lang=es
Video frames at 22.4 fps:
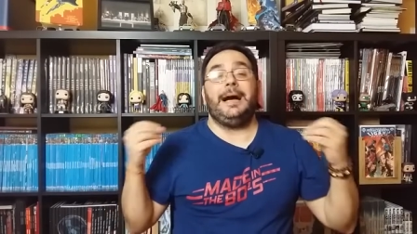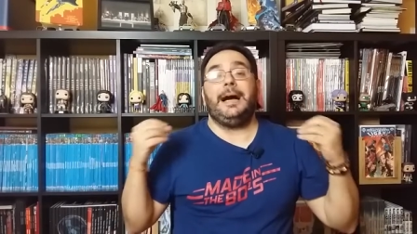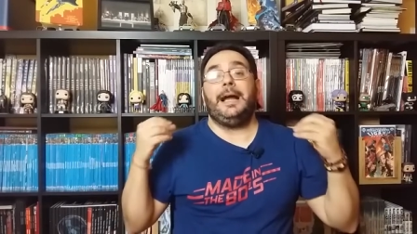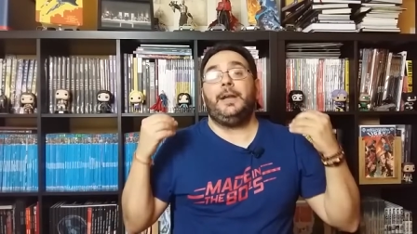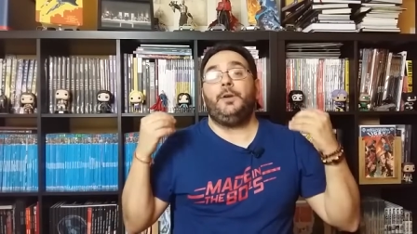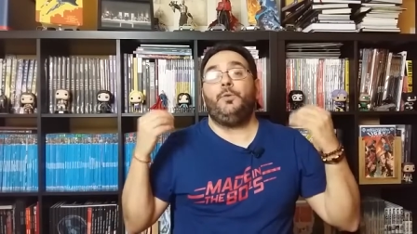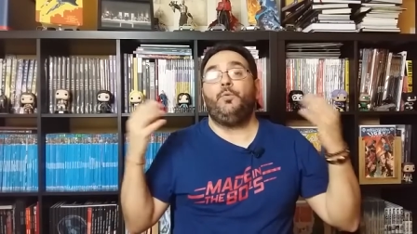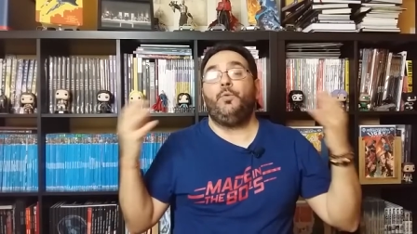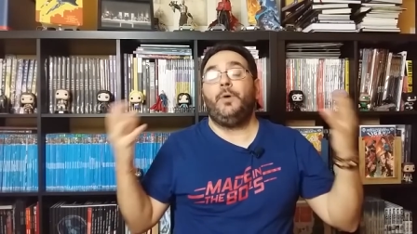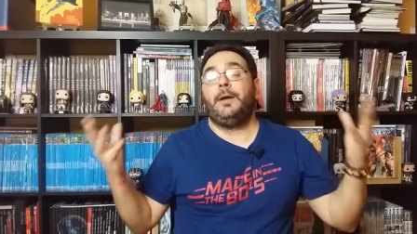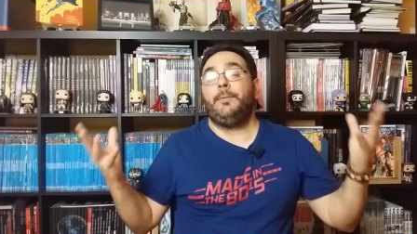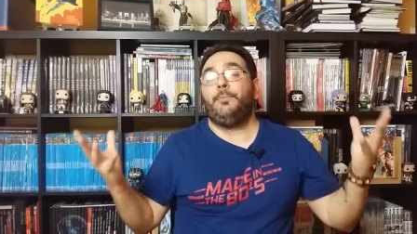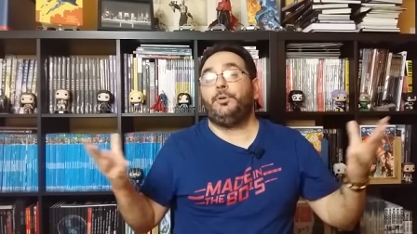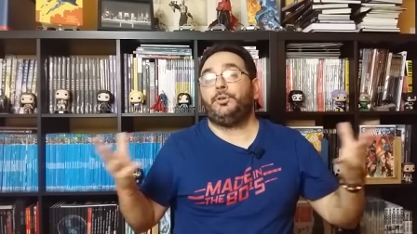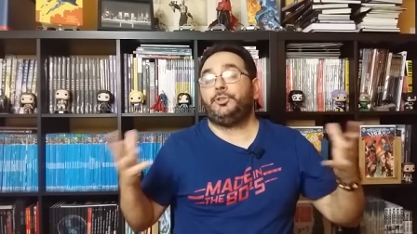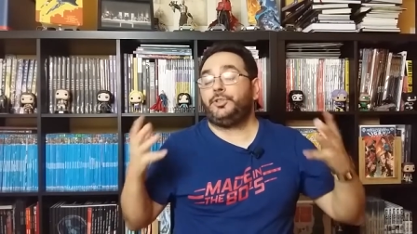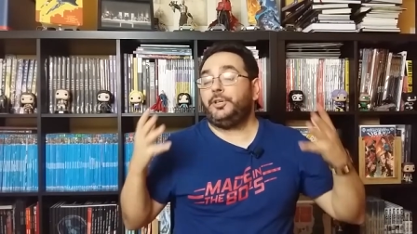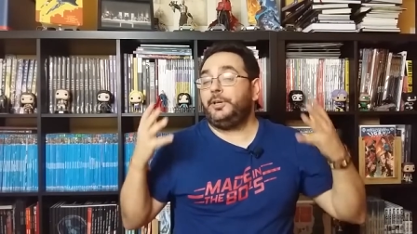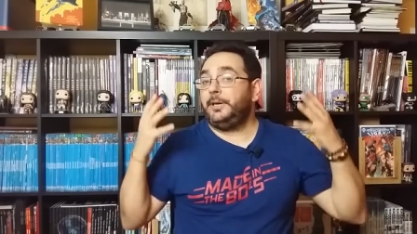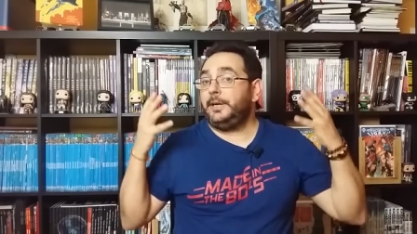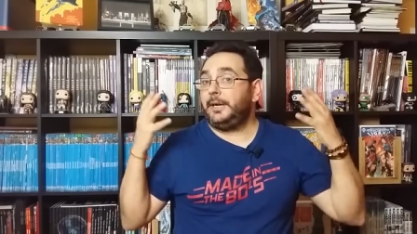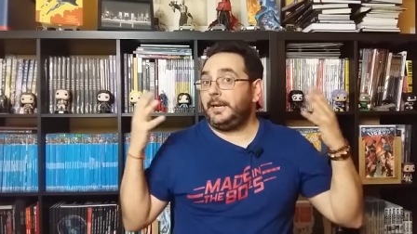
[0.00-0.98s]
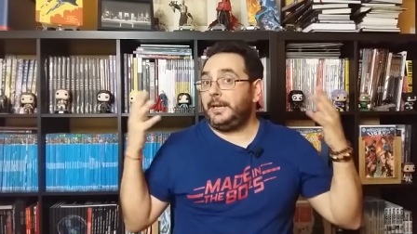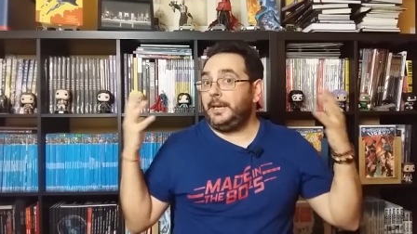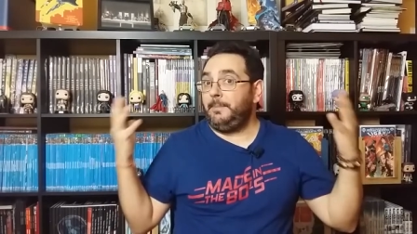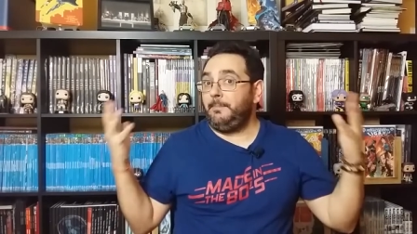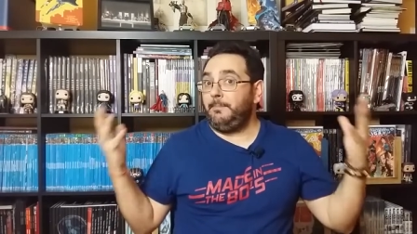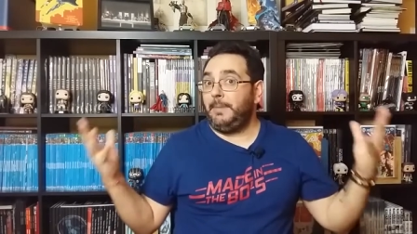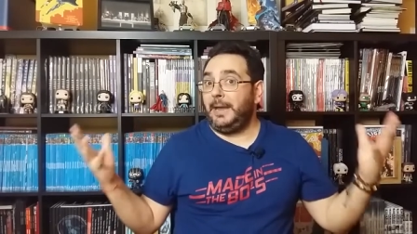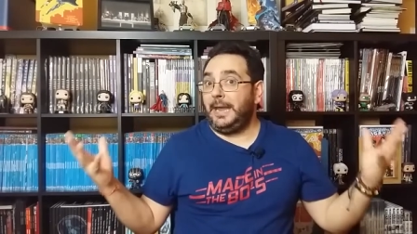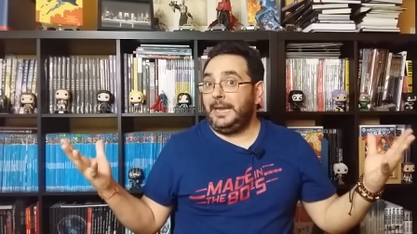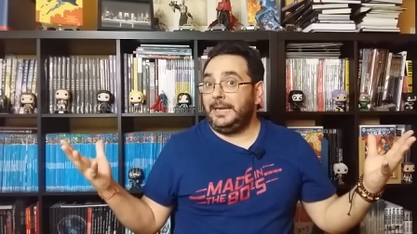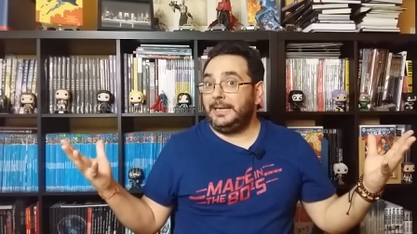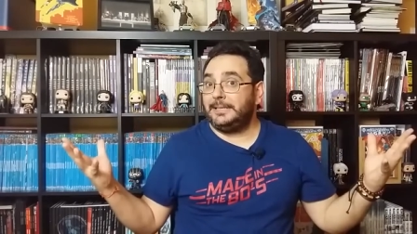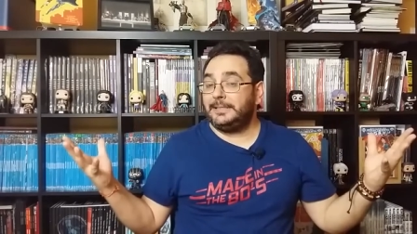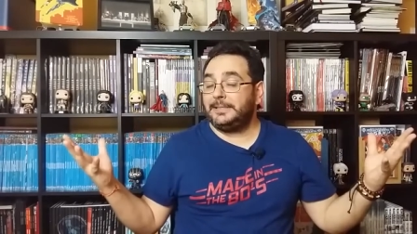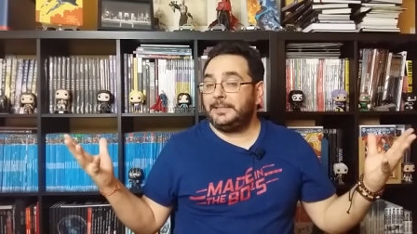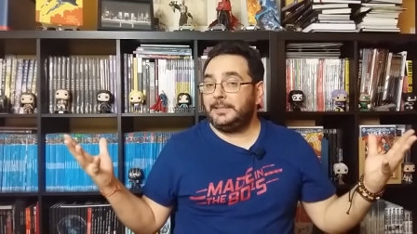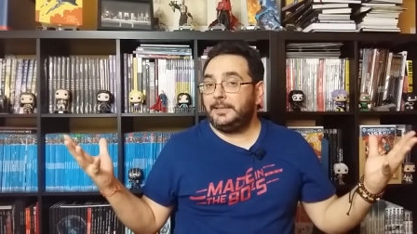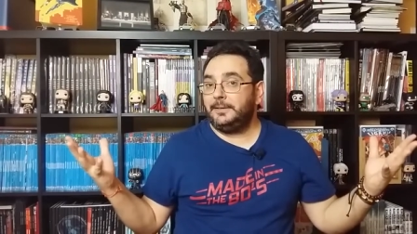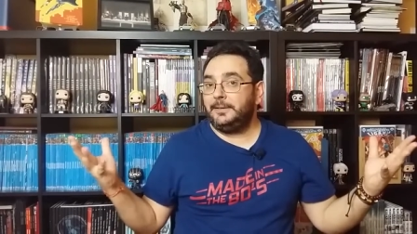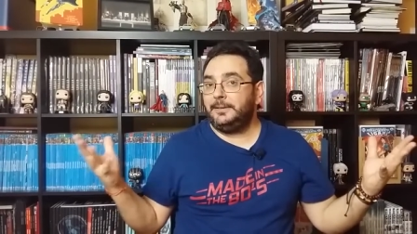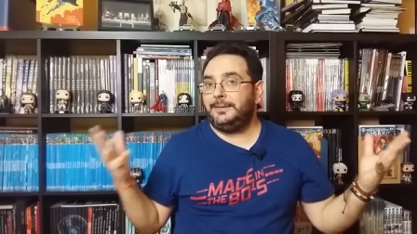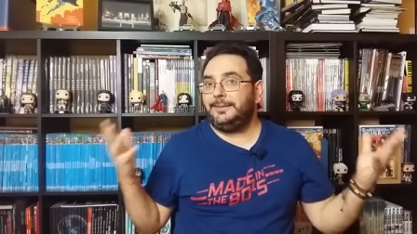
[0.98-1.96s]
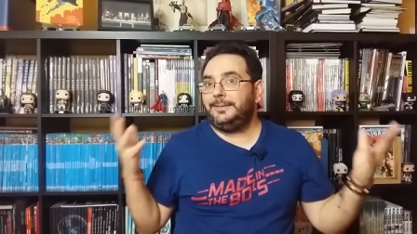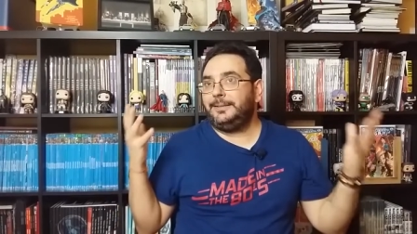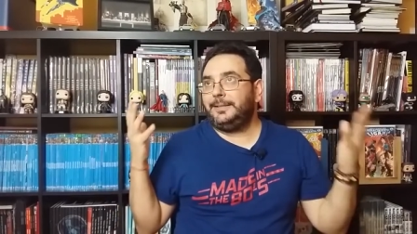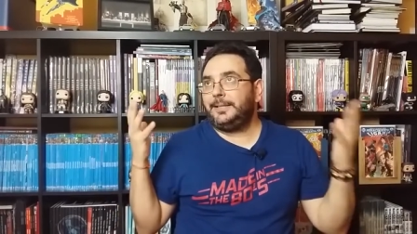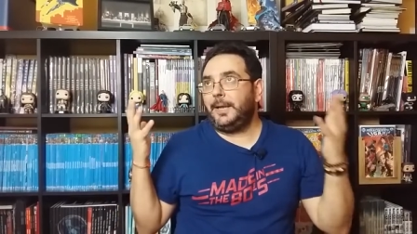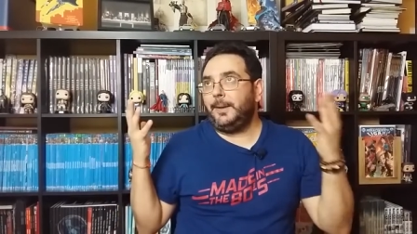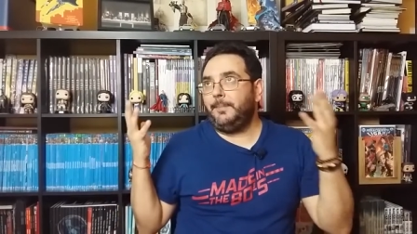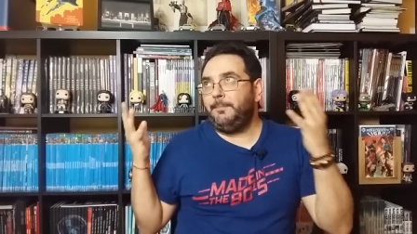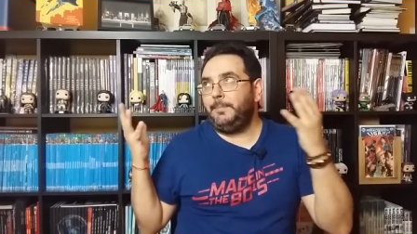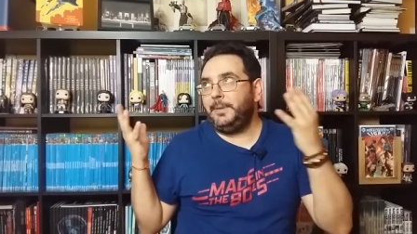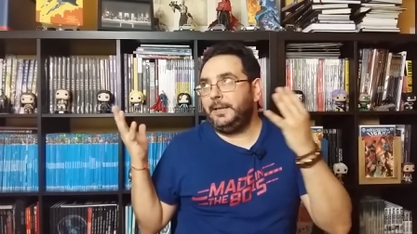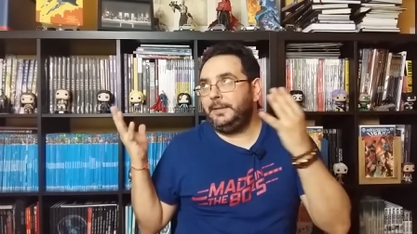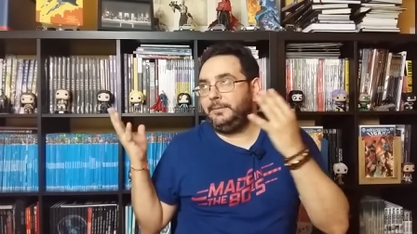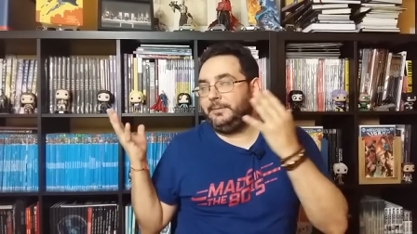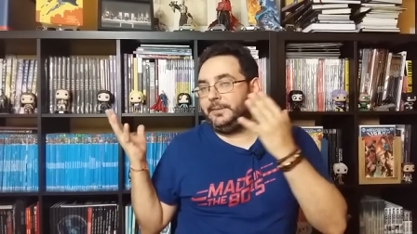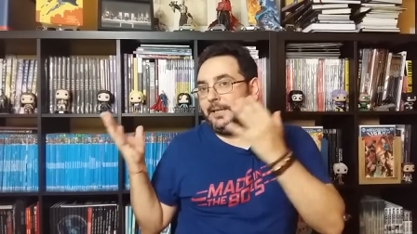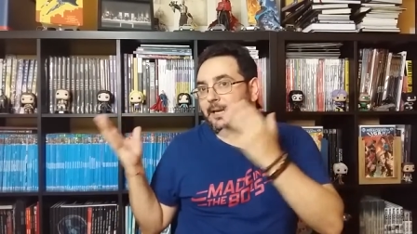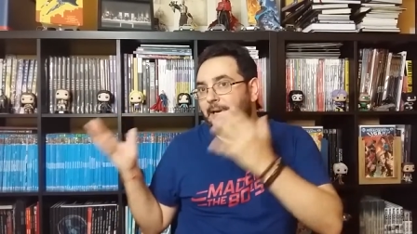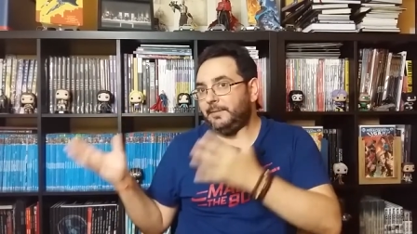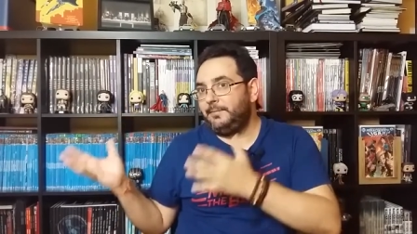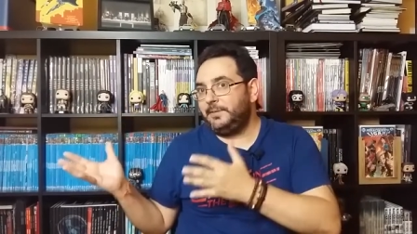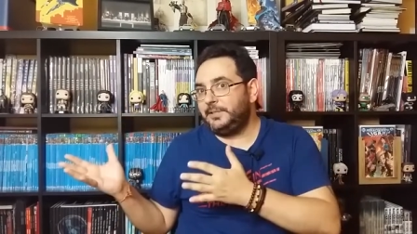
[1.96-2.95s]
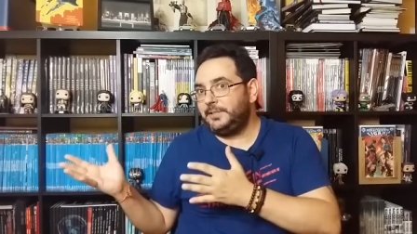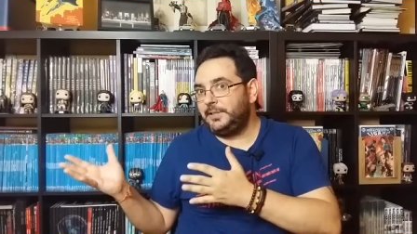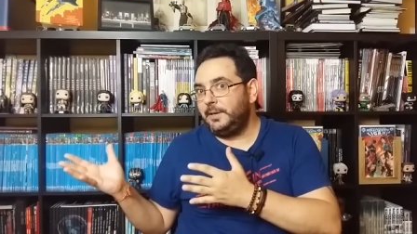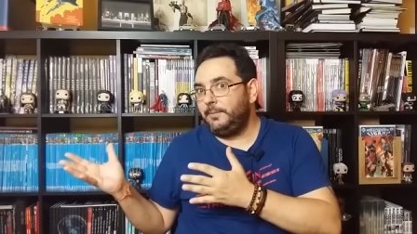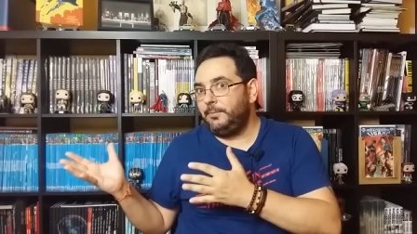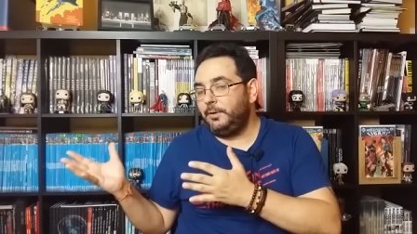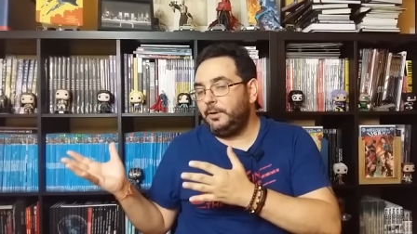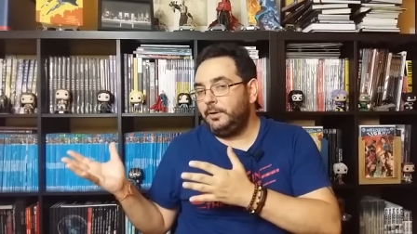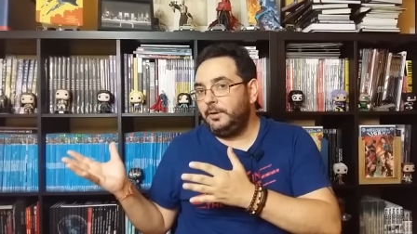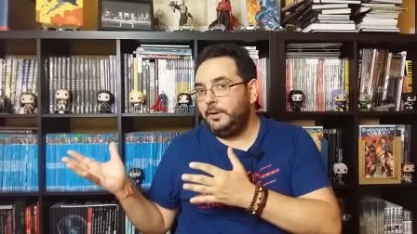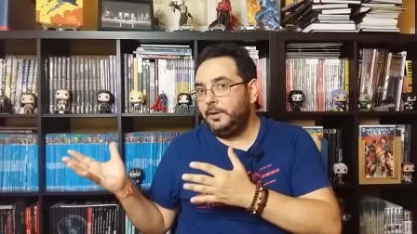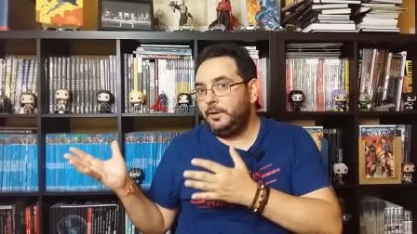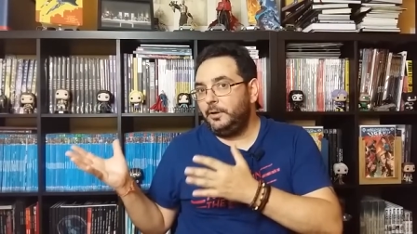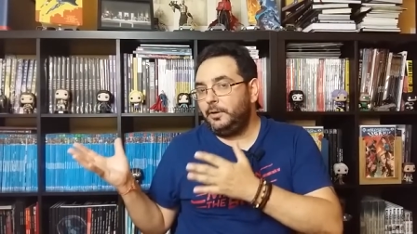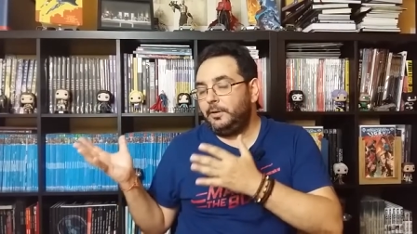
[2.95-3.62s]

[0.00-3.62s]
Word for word: a nuevos remakes también televisivo,